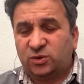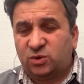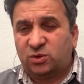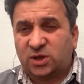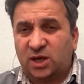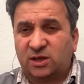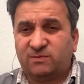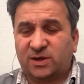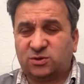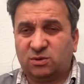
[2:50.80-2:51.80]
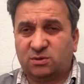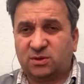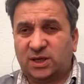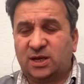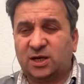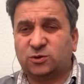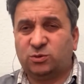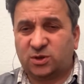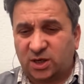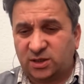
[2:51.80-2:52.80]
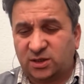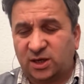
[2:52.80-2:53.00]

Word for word: Türkiye'ye gitmek istiyor. Yani Asbüdük kaydını